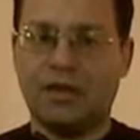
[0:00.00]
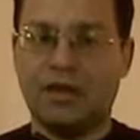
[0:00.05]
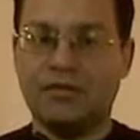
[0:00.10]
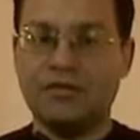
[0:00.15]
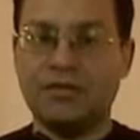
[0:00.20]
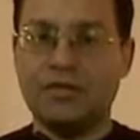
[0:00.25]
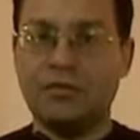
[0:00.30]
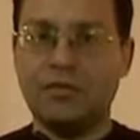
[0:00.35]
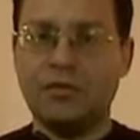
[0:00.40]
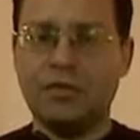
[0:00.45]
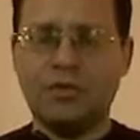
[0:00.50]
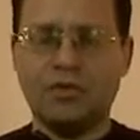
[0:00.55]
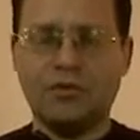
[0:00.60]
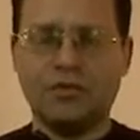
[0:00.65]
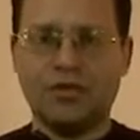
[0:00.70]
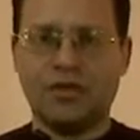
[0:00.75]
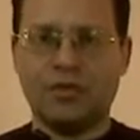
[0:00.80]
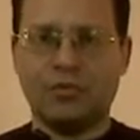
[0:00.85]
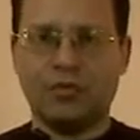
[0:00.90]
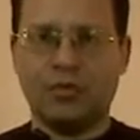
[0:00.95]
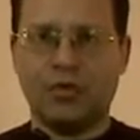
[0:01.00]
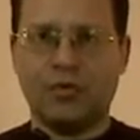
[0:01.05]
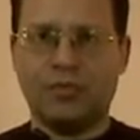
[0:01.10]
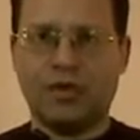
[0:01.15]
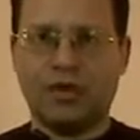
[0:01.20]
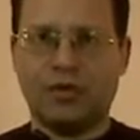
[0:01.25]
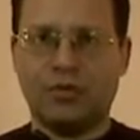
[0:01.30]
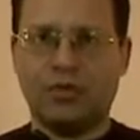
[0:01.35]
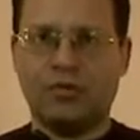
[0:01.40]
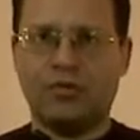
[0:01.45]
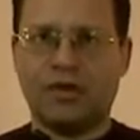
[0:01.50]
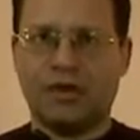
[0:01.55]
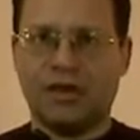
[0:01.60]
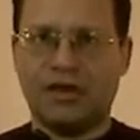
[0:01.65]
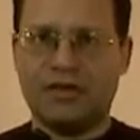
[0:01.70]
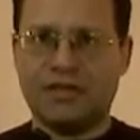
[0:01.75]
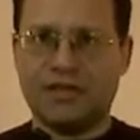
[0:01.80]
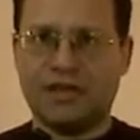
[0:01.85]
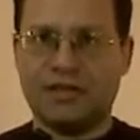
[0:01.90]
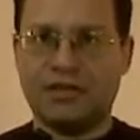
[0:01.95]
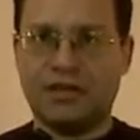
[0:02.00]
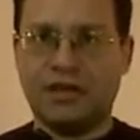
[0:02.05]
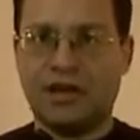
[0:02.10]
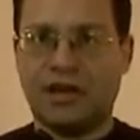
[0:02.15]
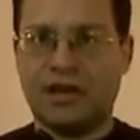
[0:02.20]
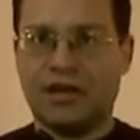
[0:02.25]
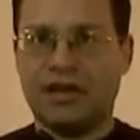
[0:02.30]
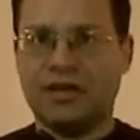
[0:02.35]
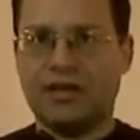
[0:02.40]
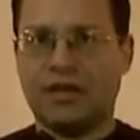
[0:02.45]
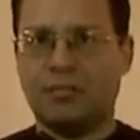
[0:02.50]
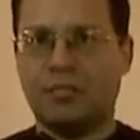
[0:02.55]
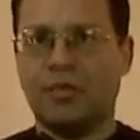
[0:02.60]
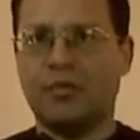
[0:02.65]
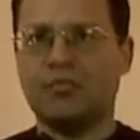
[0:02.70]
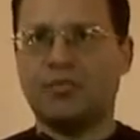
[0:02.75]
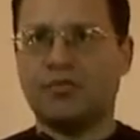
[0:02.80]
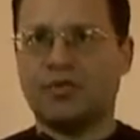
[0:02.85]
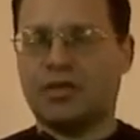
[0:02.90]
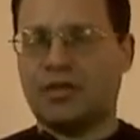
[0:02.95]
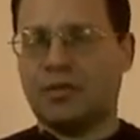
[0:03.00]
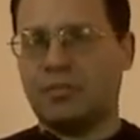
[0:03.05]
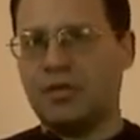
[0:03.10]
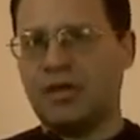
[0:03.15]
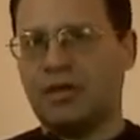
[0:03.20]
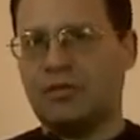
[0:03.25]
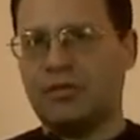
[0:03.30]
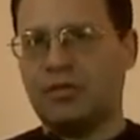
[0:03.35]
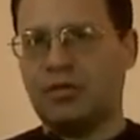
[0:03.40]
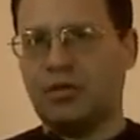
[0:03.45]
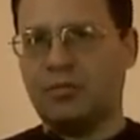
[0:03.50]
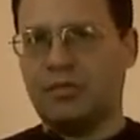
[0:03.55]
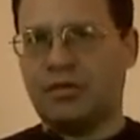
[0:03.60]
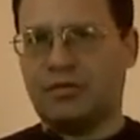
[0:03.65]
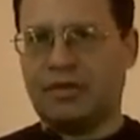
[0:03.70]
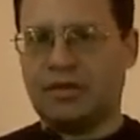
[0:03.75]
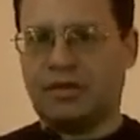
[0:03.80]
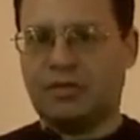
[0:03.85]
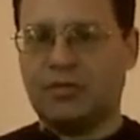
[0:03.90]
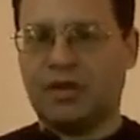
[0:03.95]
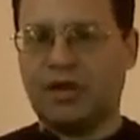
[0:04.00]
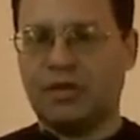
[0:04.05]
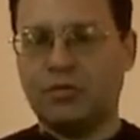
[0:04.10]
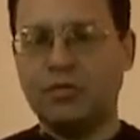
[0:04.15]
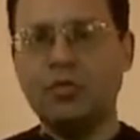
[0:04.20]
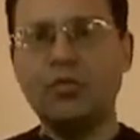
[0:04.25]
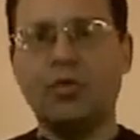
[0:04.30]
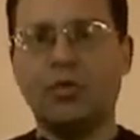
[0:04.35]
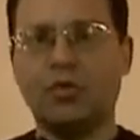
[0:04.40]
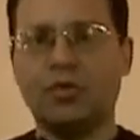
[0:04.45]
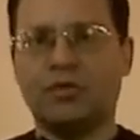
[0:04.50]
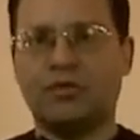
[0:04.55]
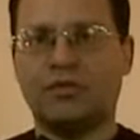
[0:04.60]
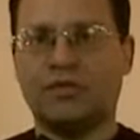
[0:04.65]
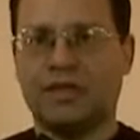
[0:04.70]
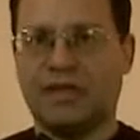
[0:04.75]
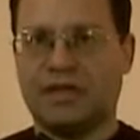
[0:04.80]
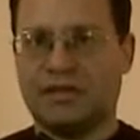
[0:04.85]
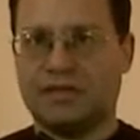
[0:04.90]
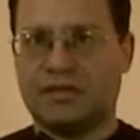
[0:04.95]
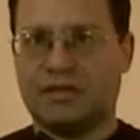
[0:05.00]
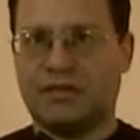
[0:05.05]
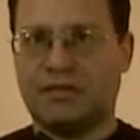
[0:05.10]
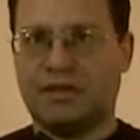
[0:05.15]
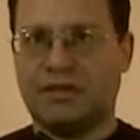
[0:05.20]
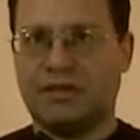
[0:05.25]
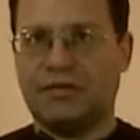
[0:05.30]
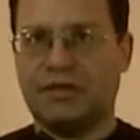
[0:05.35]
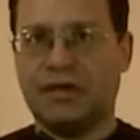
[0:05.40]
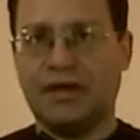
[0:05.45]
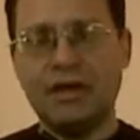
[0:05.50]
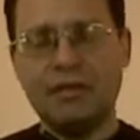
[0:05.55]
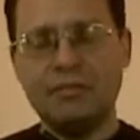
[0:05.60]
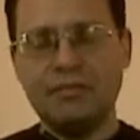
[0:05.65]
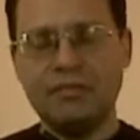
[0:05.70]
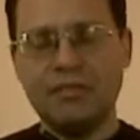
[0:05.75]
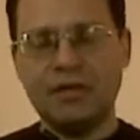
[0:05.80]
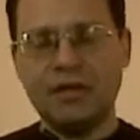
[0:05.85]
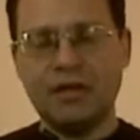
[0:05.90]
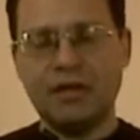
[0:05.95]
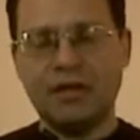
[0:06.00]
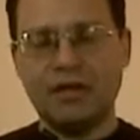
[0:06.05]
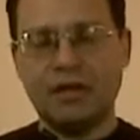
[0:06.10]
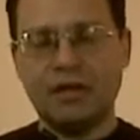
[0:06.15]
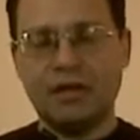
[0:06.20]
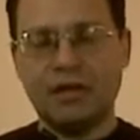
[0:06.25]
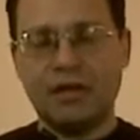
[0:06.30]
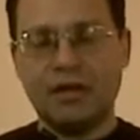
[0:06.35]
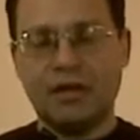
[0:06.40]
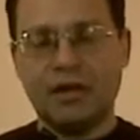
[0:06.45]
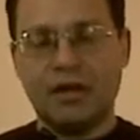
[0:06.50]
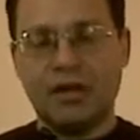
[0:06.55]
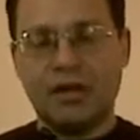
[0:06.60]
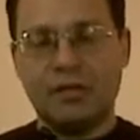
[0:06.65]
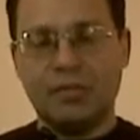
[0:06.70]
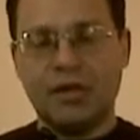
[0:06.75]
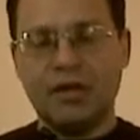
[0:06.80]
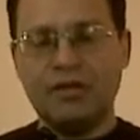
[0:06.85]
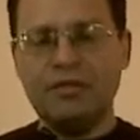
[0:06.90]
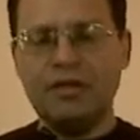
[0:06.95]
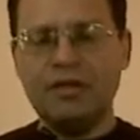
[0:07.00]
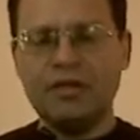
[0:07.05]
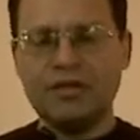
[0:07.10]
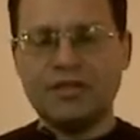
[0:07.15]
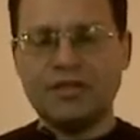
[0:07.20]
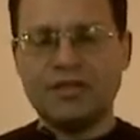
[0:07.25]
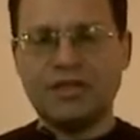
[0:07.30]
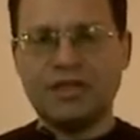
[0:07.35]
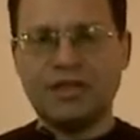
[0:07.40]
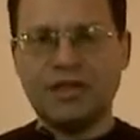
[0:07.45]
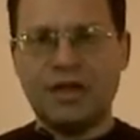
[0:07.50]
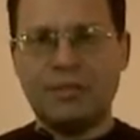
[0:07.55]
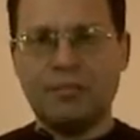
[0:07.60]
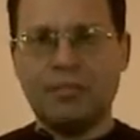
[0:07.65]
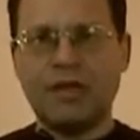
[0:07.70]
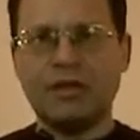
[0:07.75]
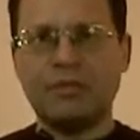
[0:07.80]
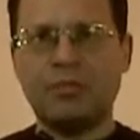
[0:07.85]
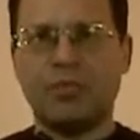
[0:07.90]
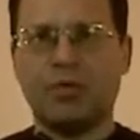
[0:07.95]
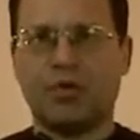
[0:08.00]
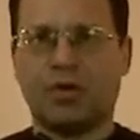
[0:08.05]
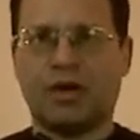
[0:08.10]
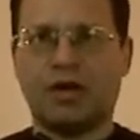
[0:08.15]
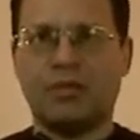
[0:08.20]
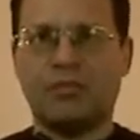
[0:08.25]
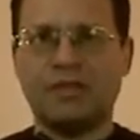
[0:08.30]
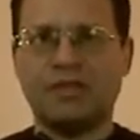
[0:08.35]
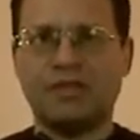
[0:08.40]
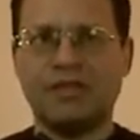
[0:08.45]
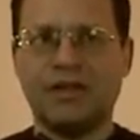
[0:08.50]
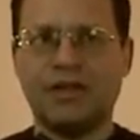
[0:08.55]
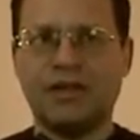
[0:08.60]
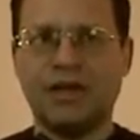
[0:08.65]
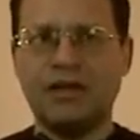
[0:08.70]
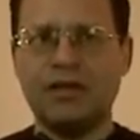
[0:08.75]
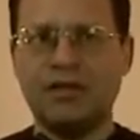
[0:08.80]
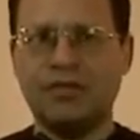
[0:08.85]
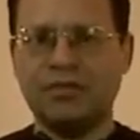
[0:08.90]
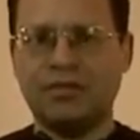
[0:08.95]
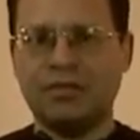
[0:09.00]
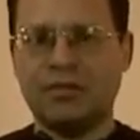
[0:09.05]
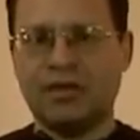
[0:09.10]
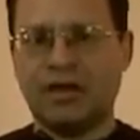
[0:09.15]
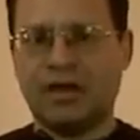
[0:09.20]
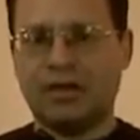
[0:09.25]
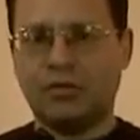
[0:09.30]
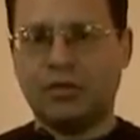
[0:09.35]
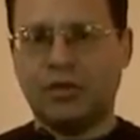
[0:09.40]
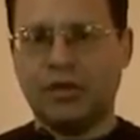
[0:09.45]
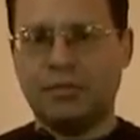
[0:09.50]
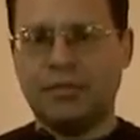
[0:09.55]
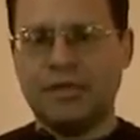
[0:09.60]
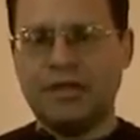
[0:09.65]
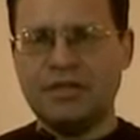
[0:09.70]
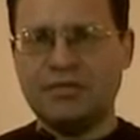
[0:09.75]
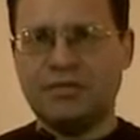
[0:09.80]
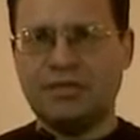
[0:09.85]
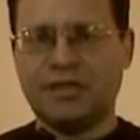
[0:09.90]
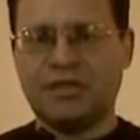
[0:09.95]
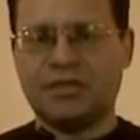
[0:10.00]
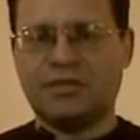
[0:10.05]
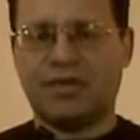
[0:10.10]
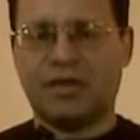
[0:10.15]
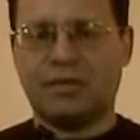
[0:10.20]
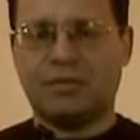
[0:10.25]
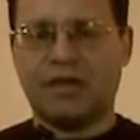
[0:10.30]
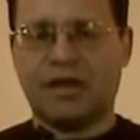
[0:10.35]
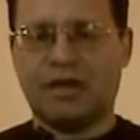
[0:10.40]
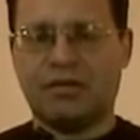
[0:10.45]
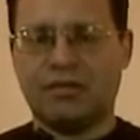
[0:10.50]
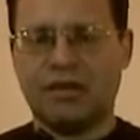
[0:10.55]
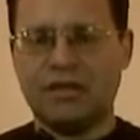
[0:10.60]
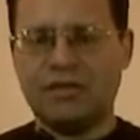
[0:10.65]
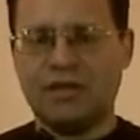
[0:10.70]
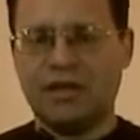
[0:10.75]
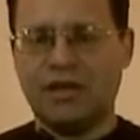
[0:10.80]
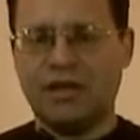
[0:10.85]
В сегодняшнем номере «Новой газеты», а я напомню, что это первый номер в этом году от 12 января, появилась целая подборка материалов, которые призваны сформировать